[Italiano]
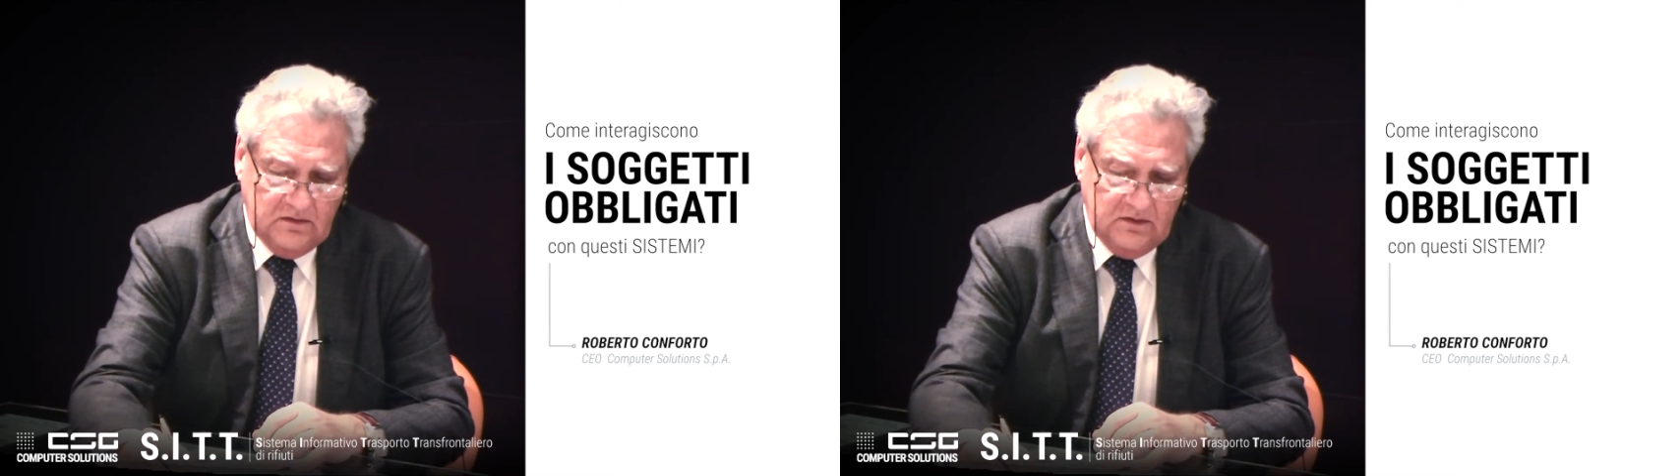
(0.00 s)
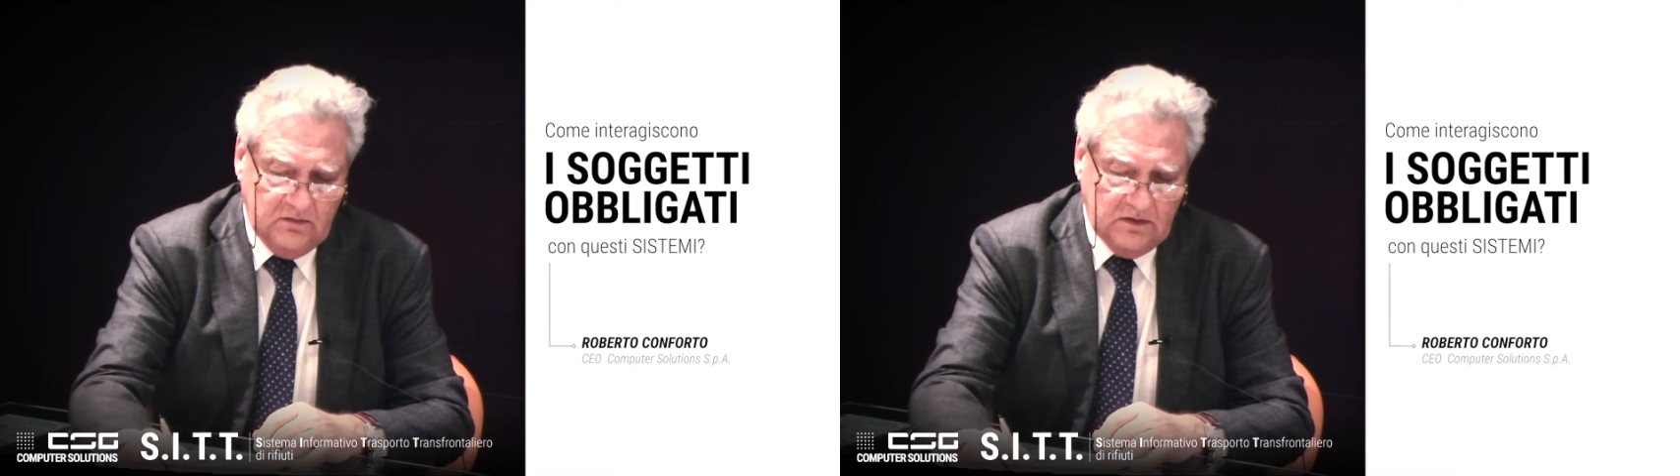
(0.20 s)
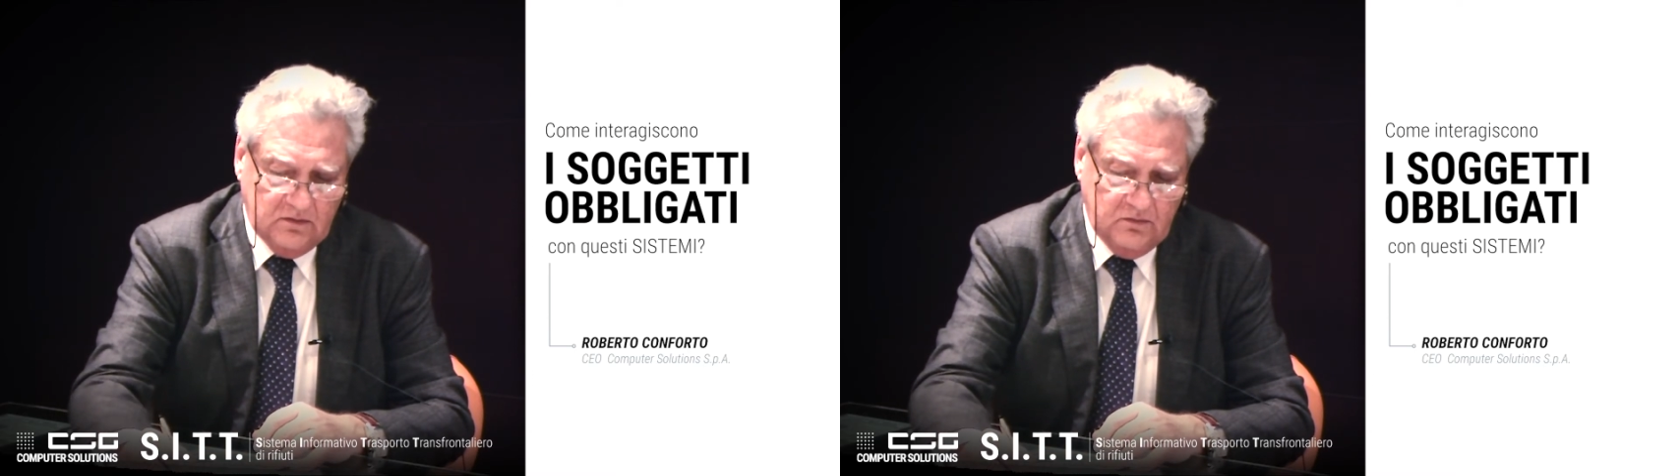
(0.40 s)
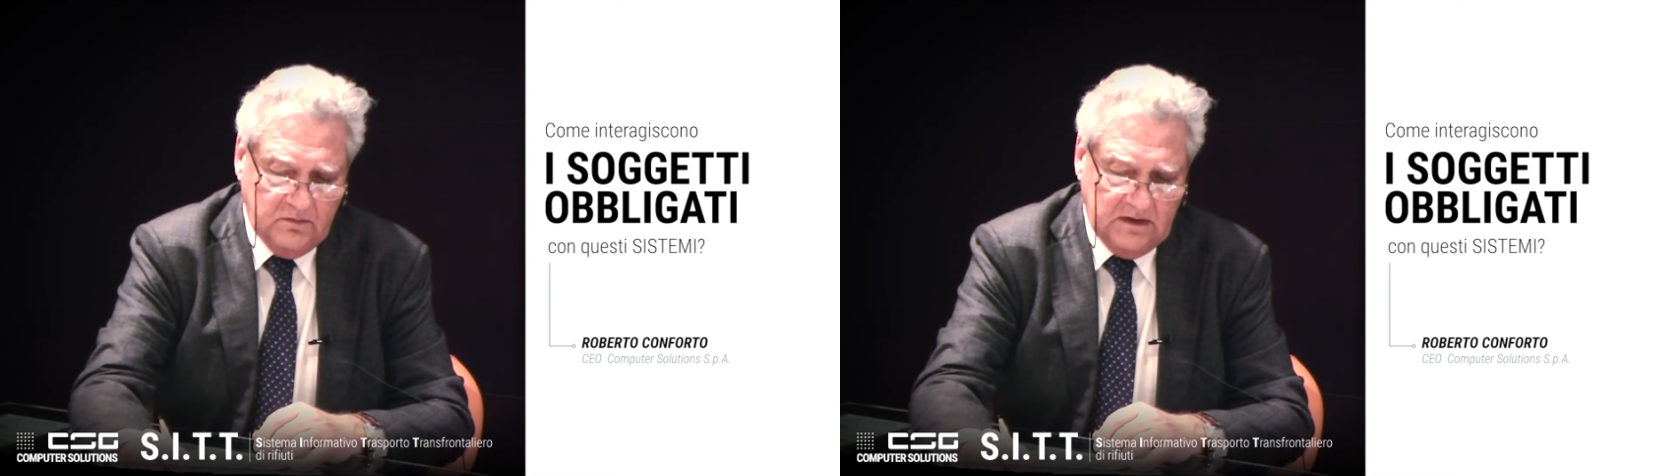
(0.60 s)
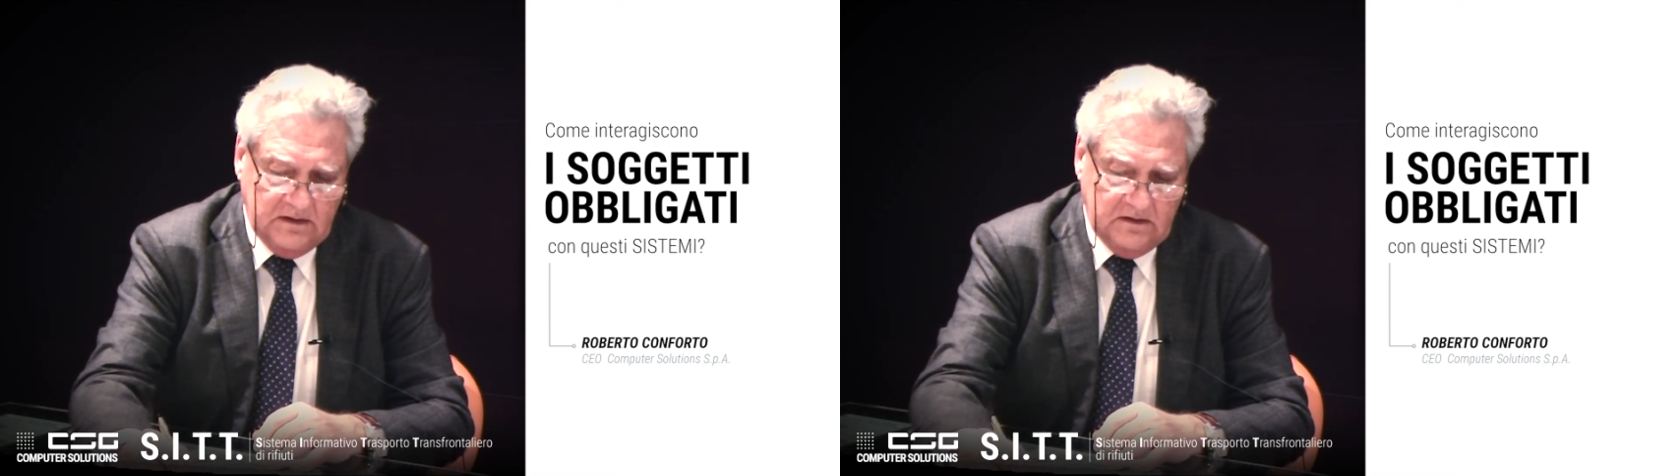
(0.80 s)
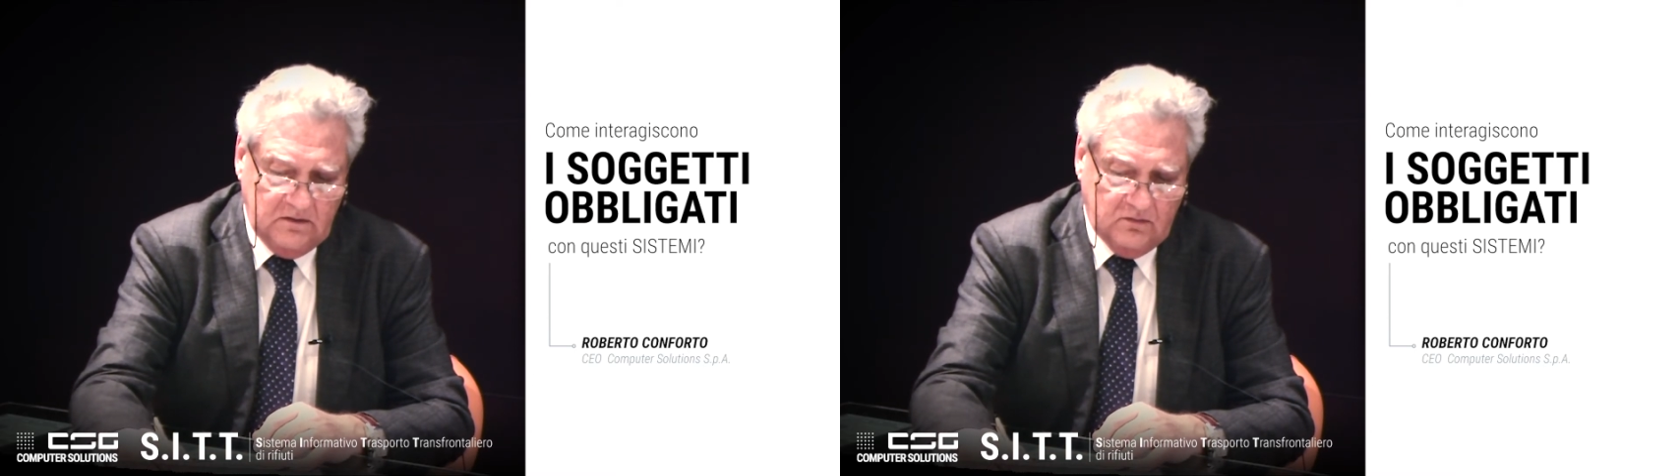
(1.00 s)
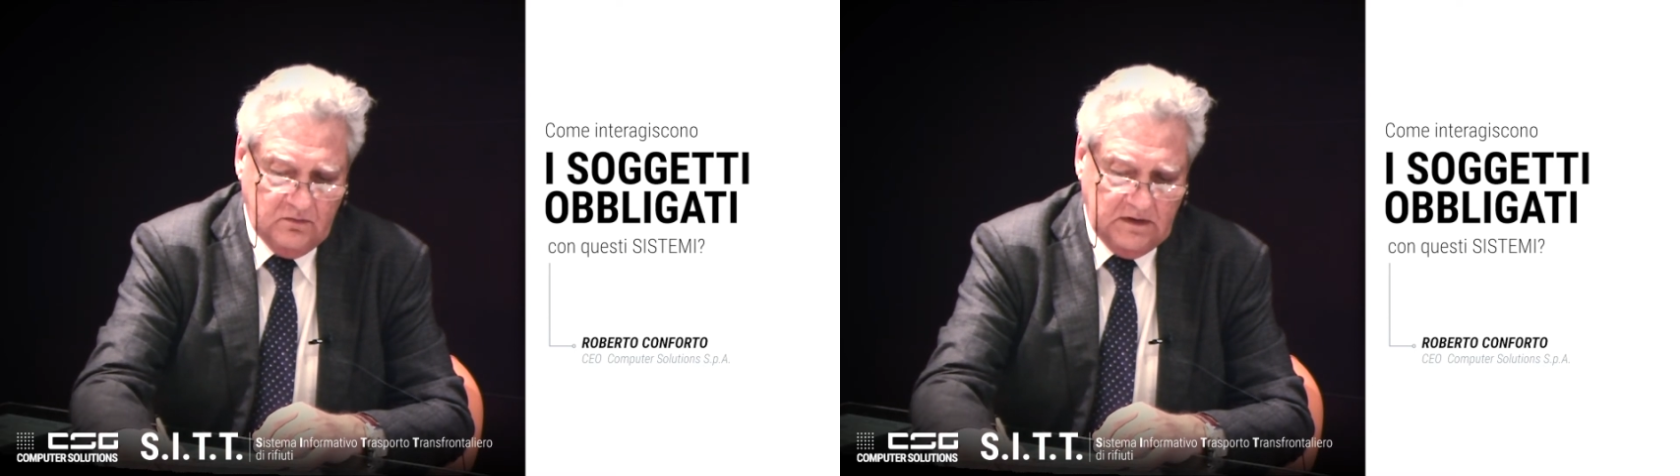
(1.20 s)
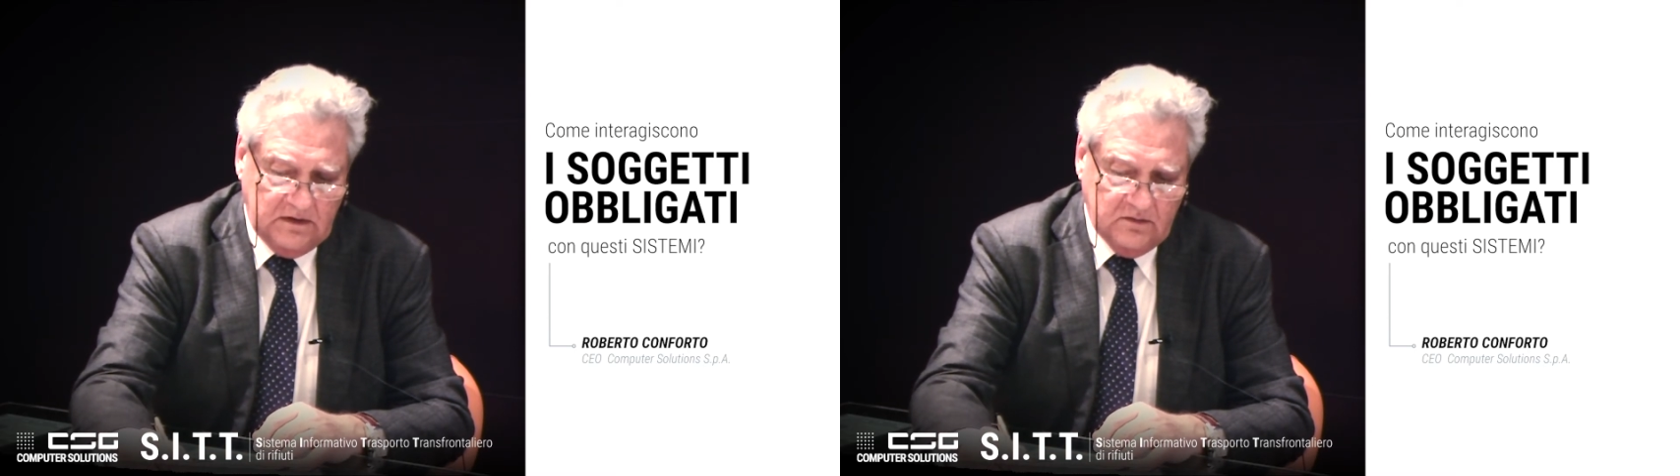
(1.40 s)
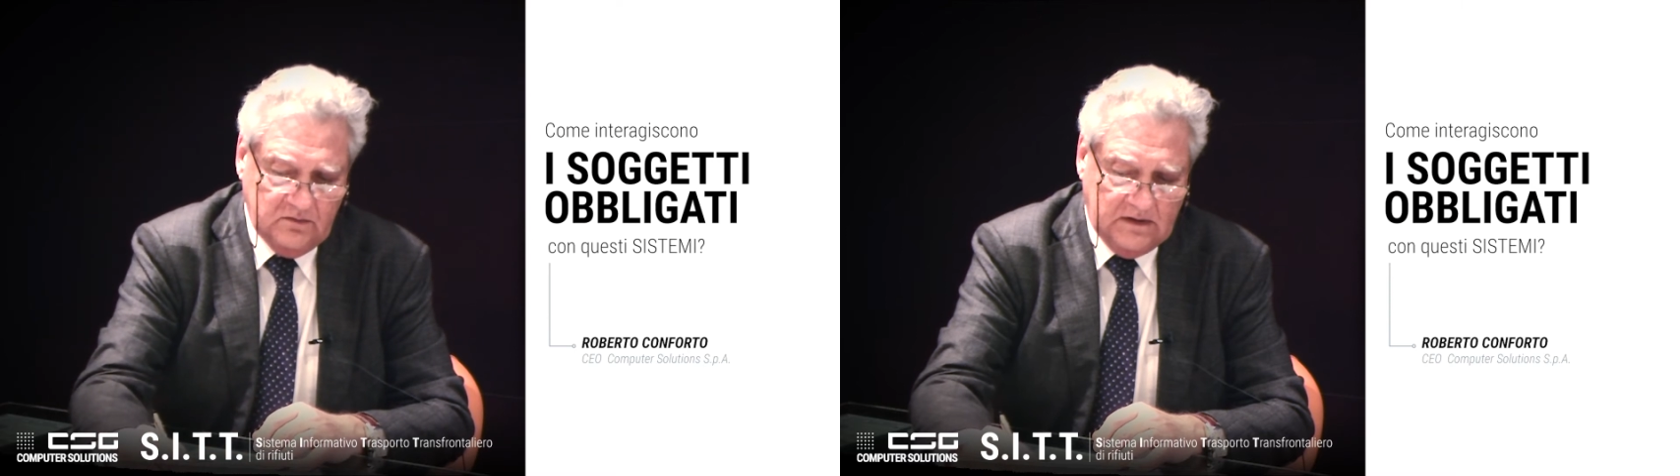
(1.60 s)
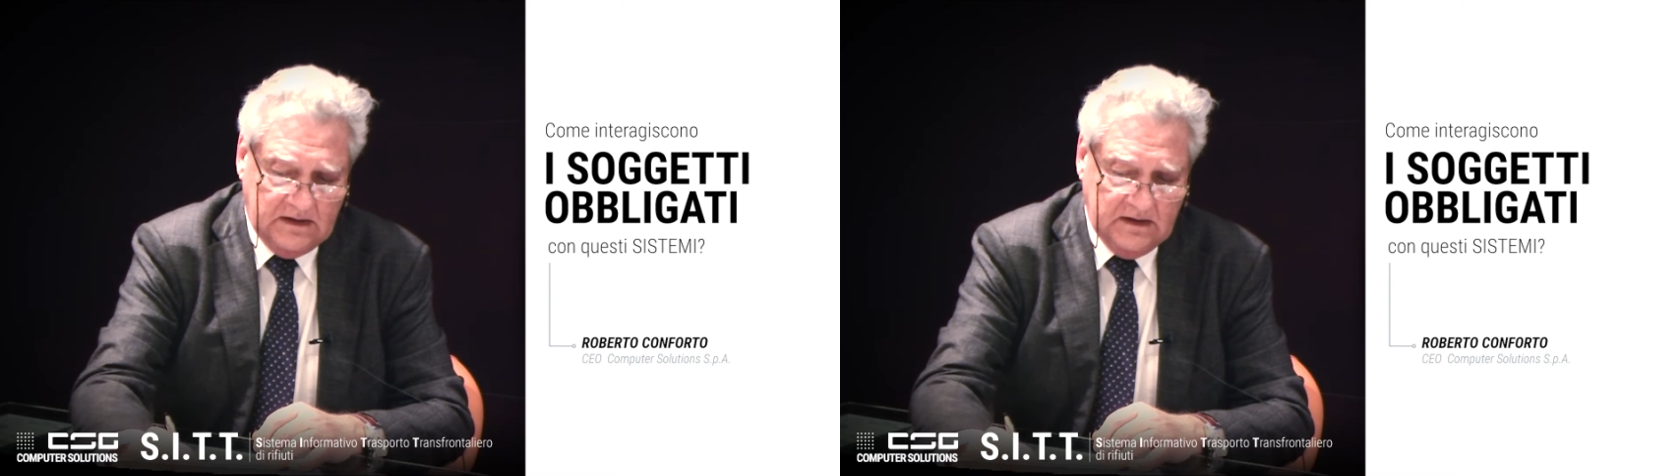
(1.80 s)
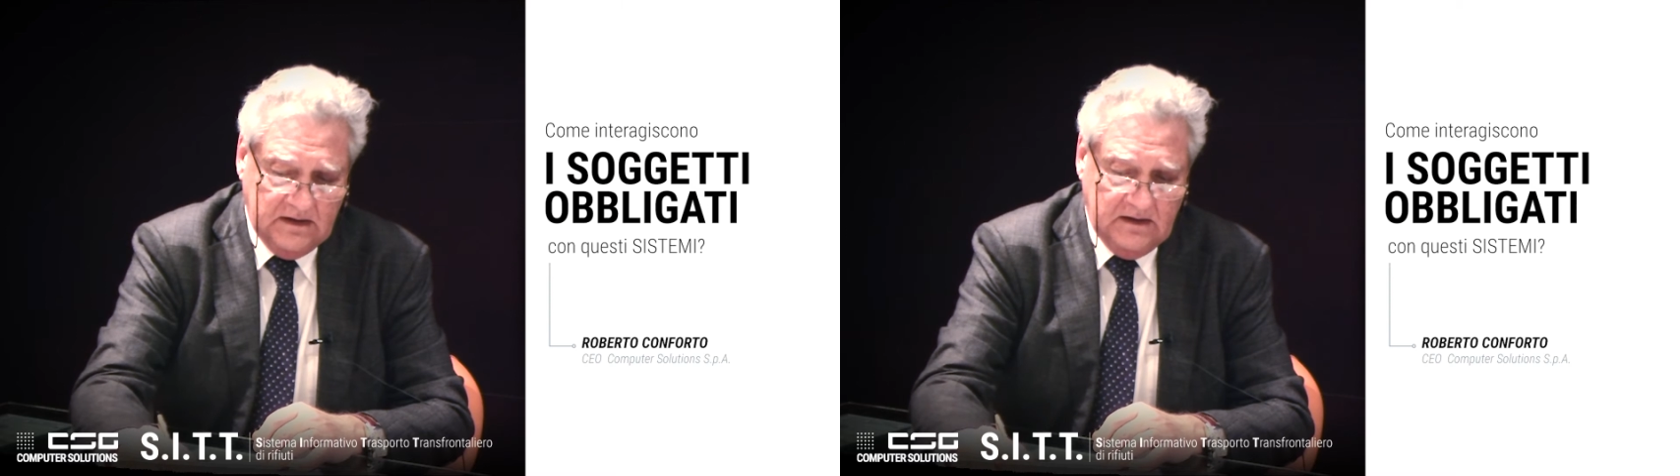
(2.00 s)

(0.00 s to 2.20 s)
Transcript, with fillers: di due documenti, documento 1A